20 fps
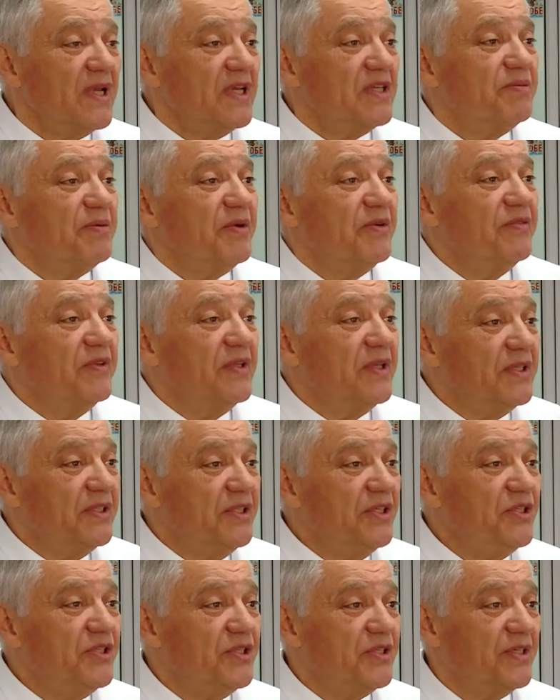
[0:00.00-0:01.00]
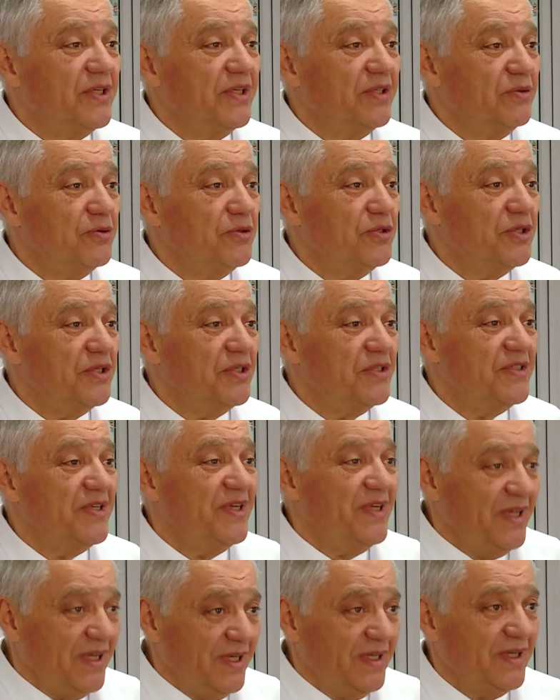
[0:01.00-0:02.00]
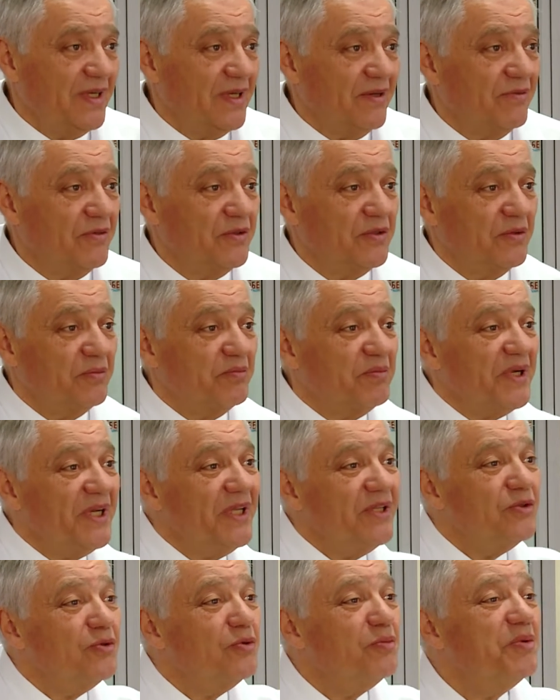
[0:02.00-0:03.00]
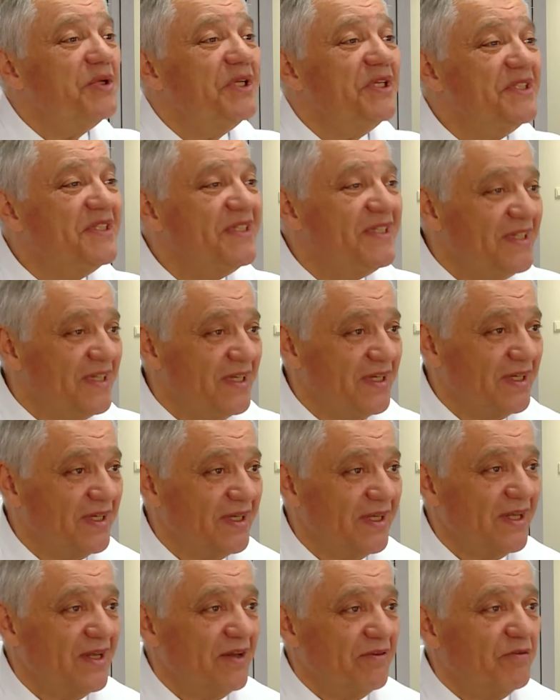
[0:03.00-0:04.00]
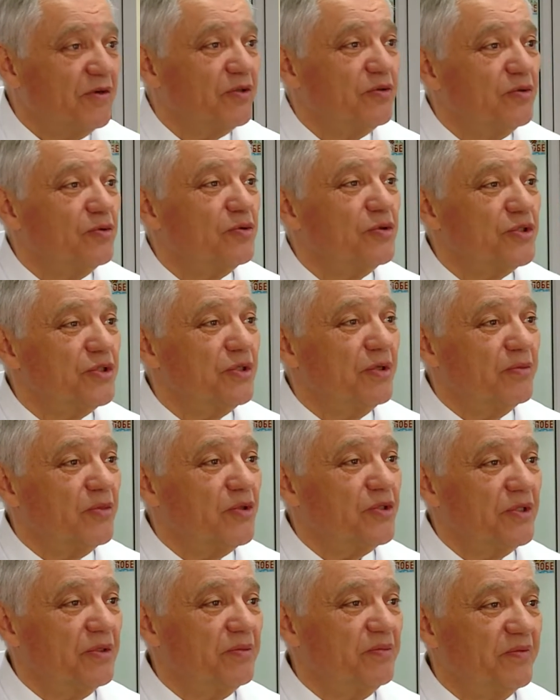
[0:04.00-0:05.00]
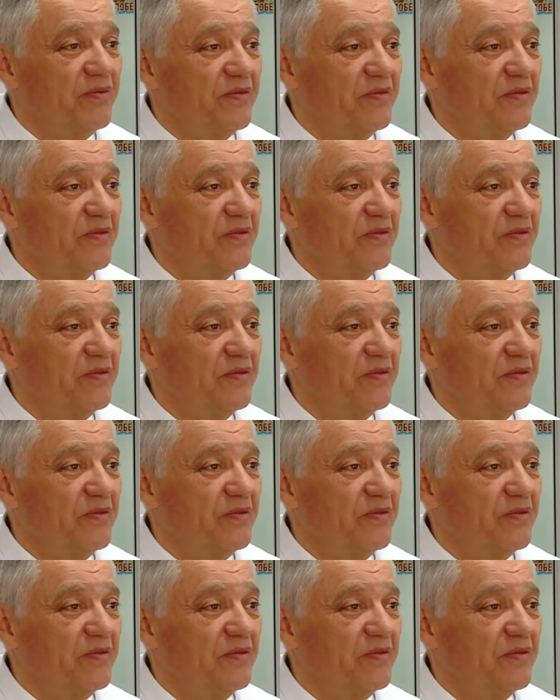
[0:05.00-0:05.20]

с профилактической точки зрения вот предупредили вот то, что может